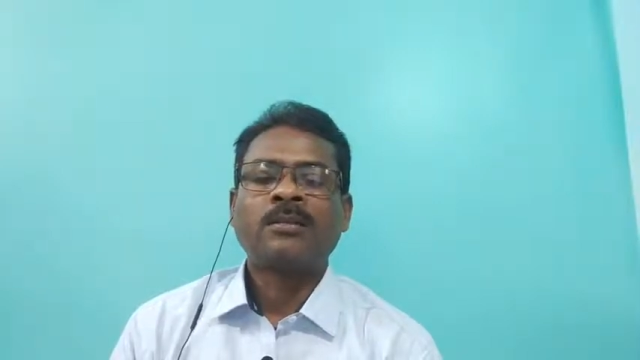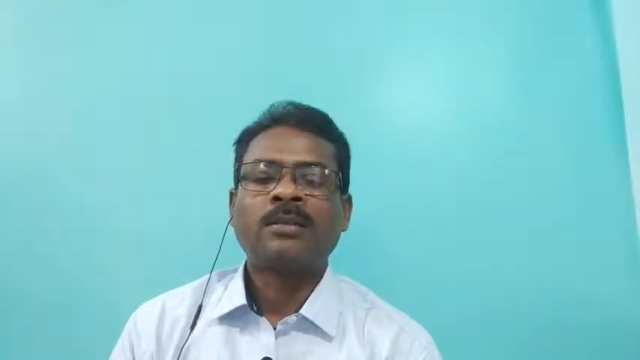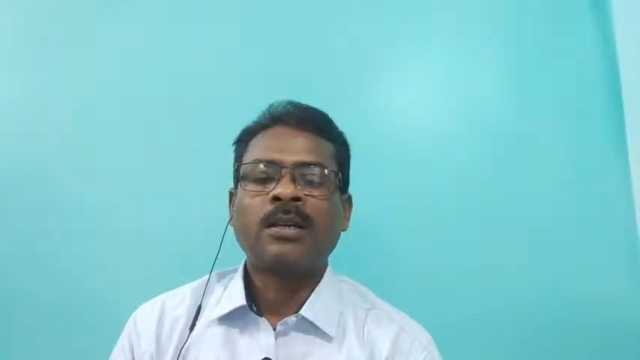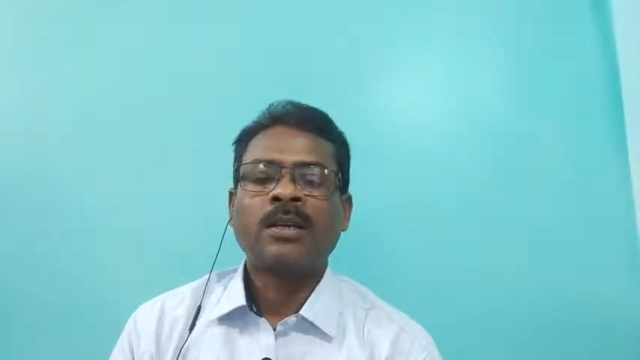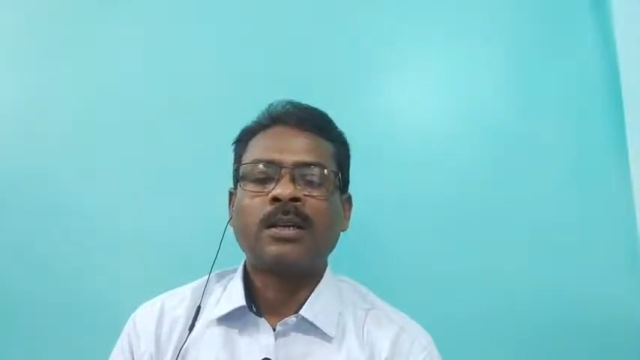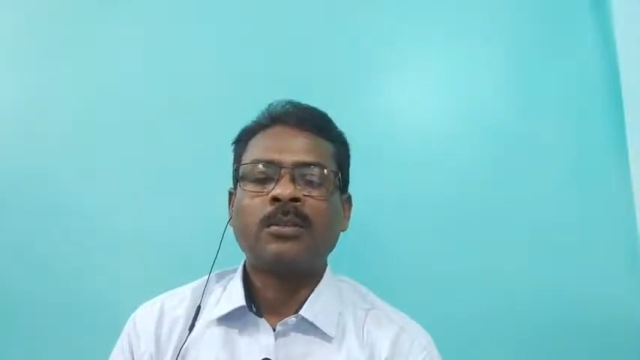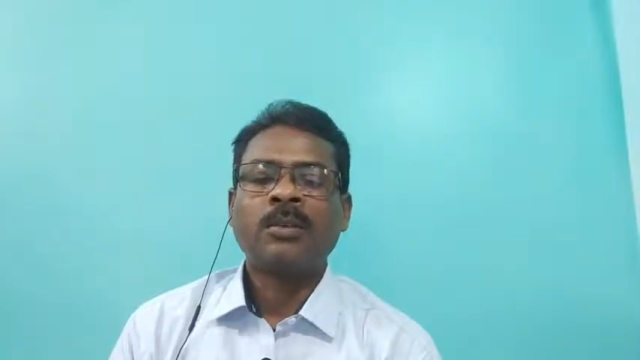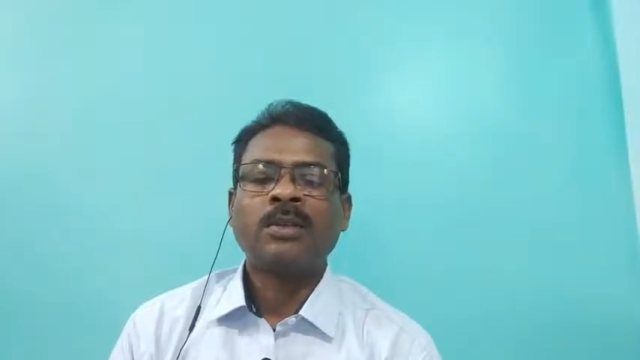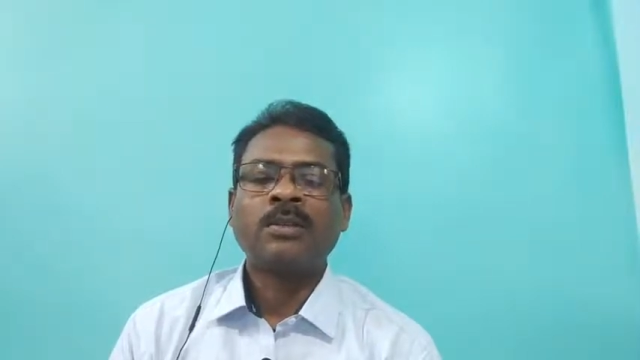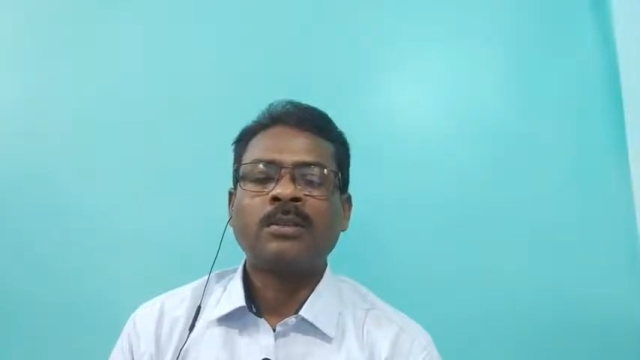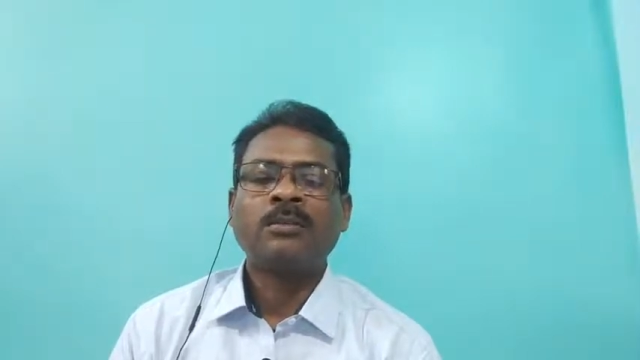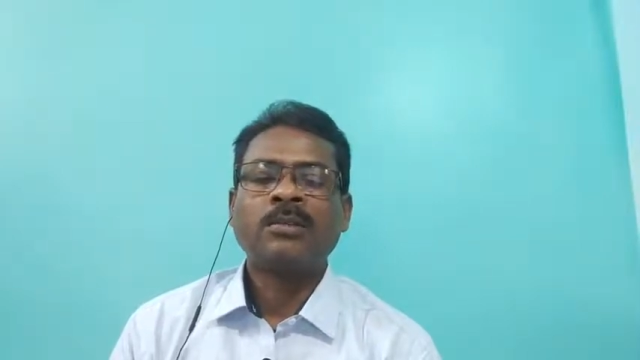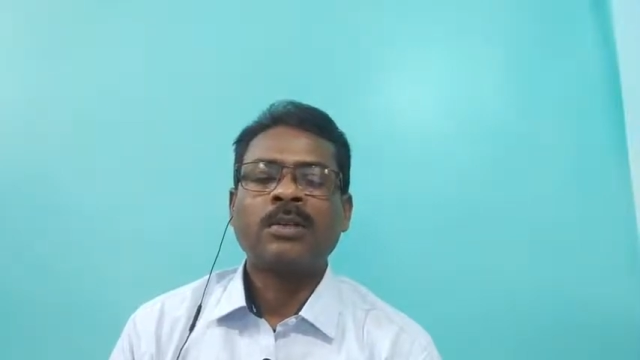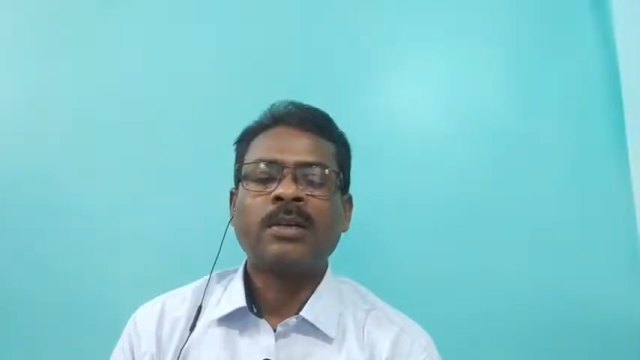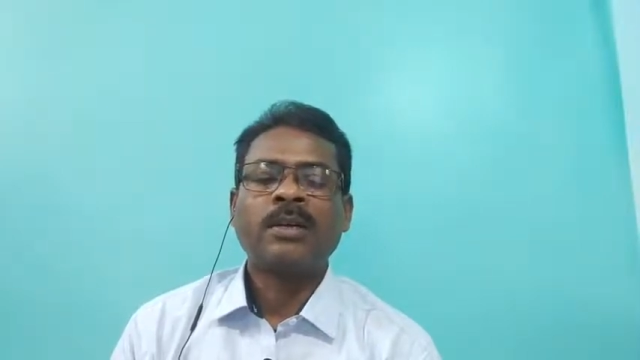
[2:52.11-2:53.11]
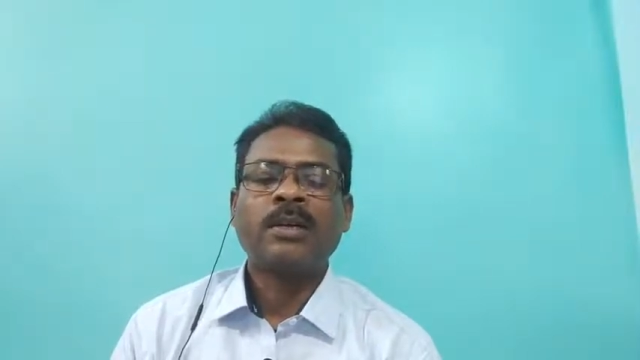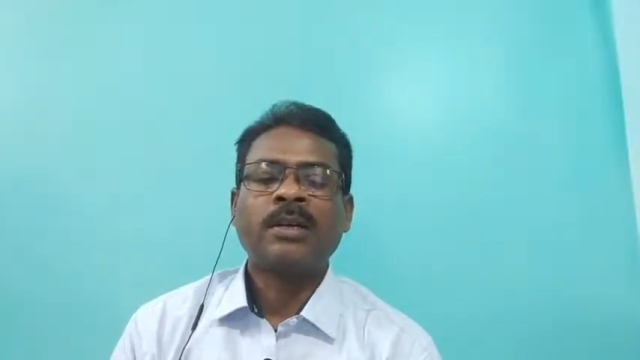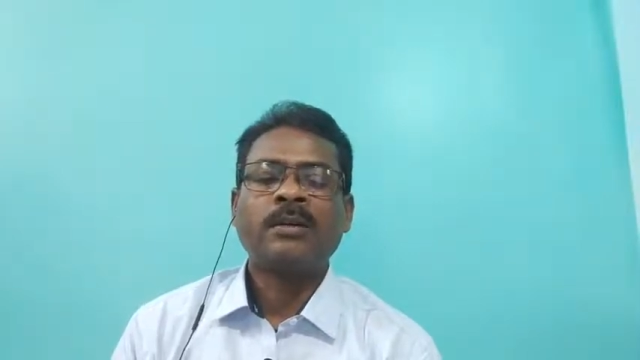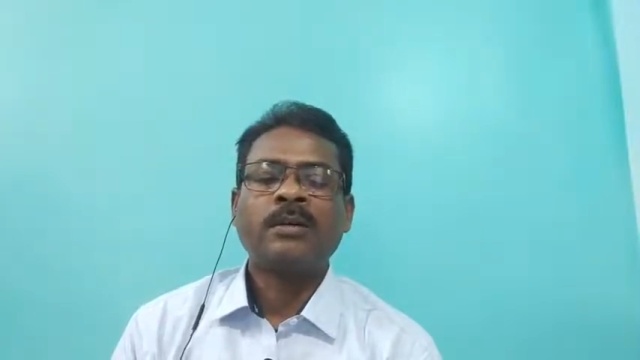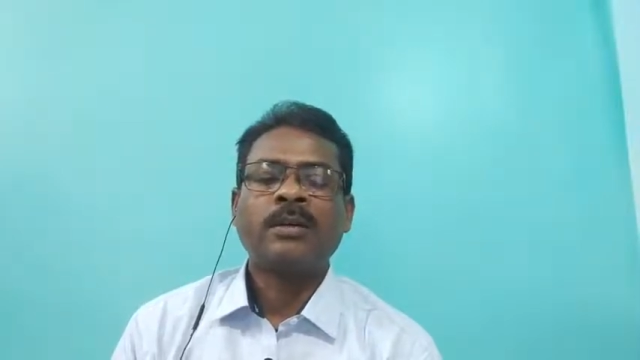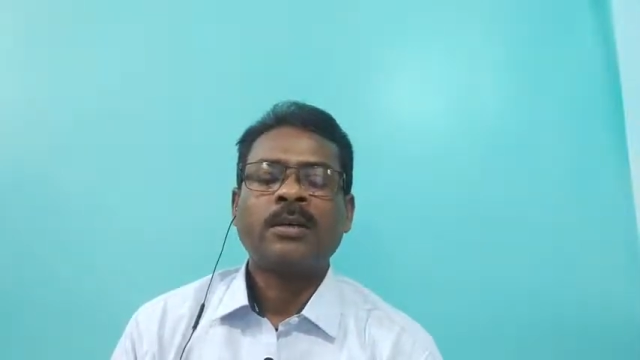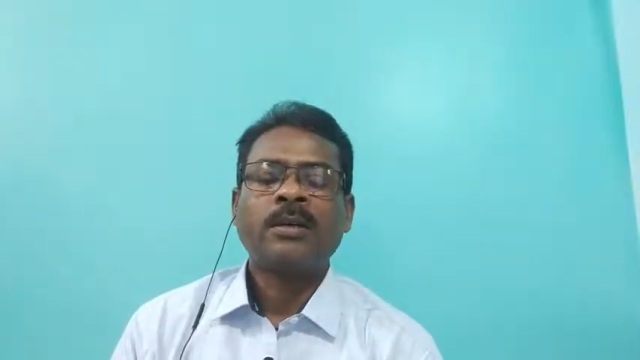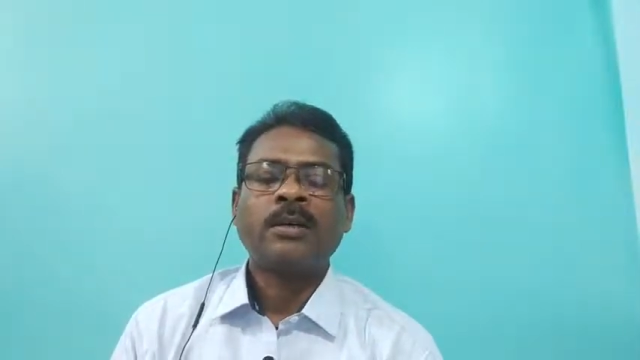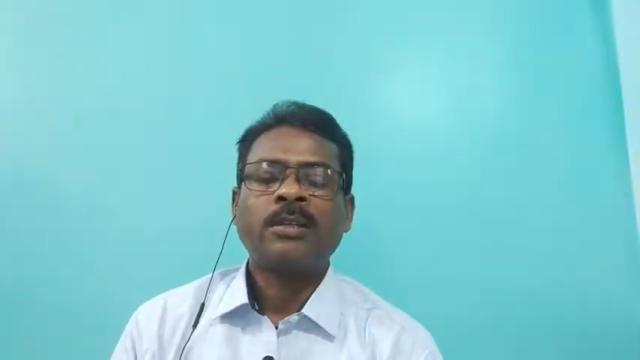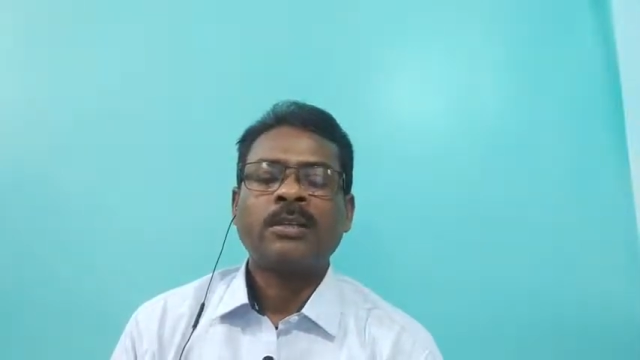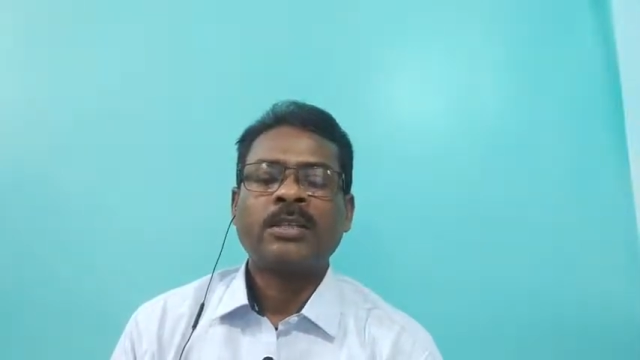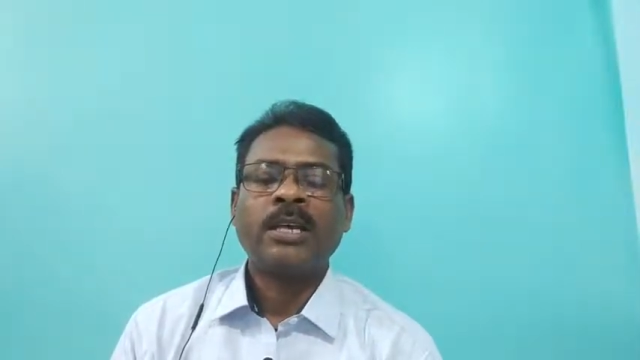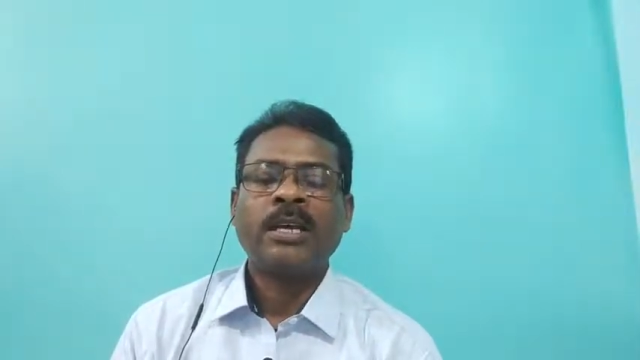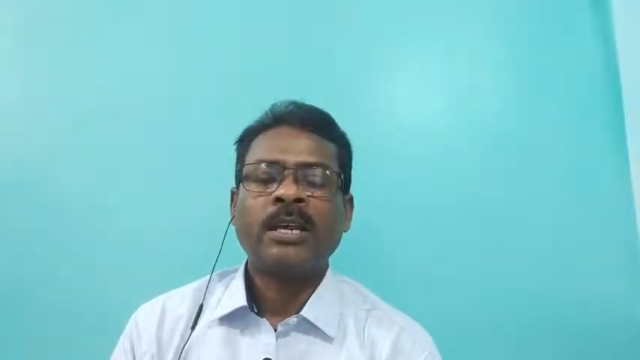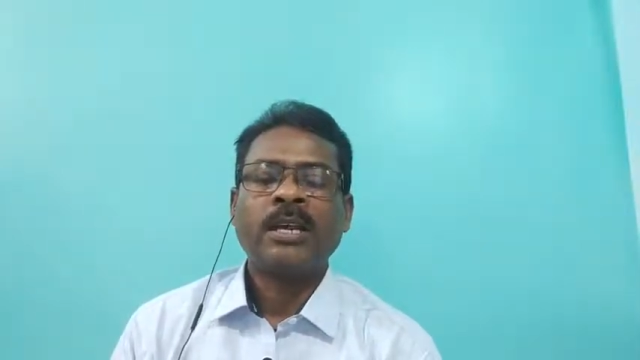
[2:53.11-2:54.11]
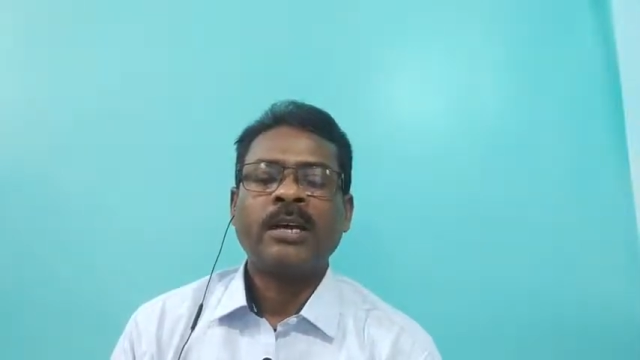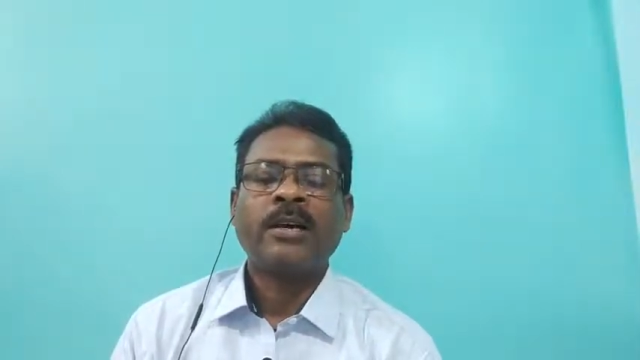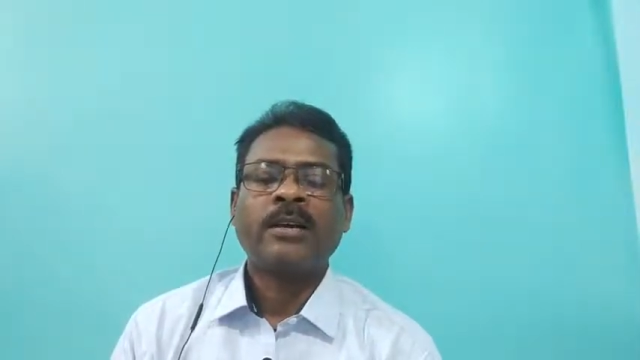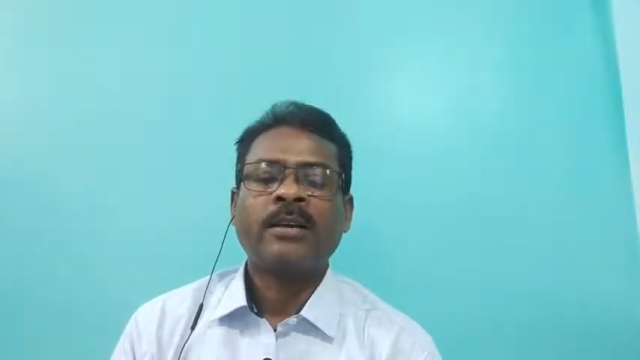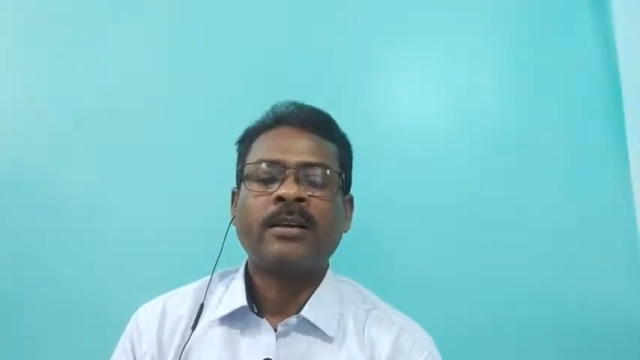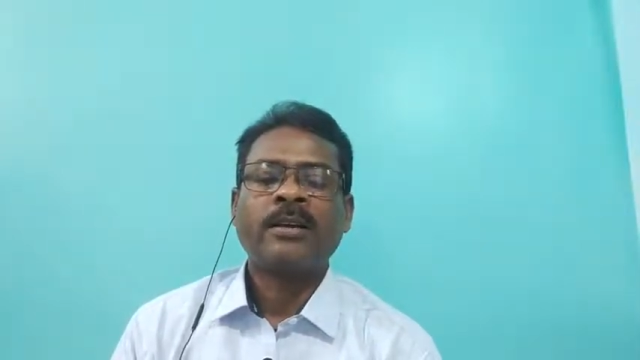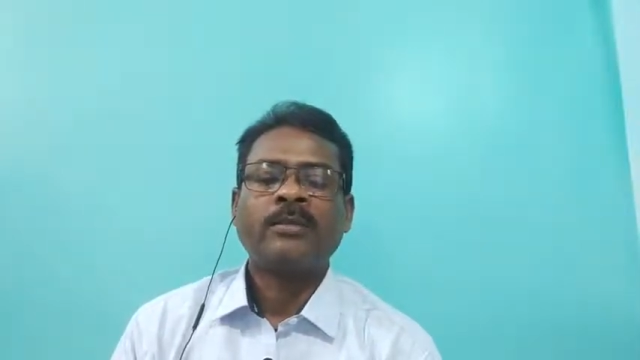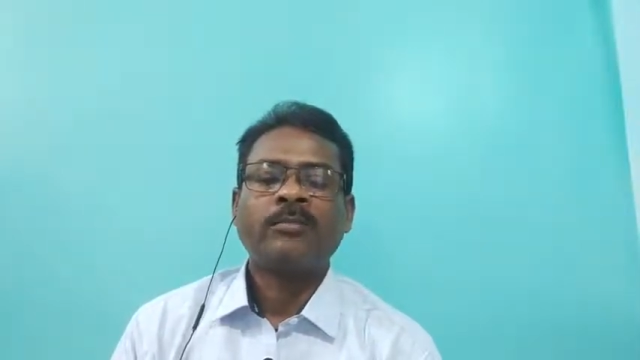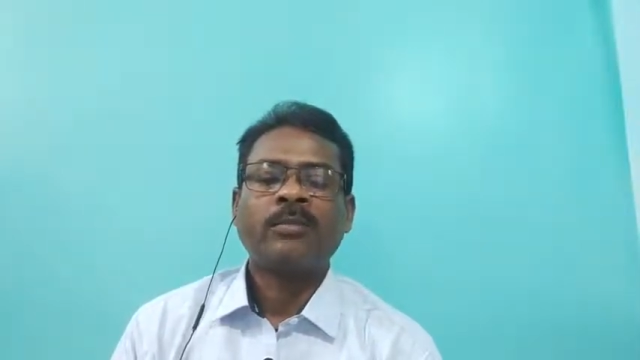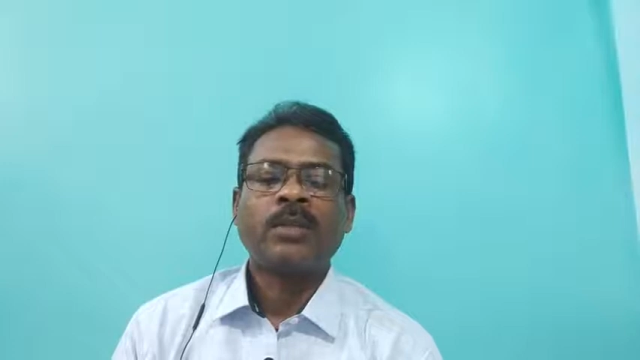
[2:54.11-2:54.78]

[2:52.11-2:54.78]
সেকেন্ড প্রেসক্রিপশনটা সেই লেখাটা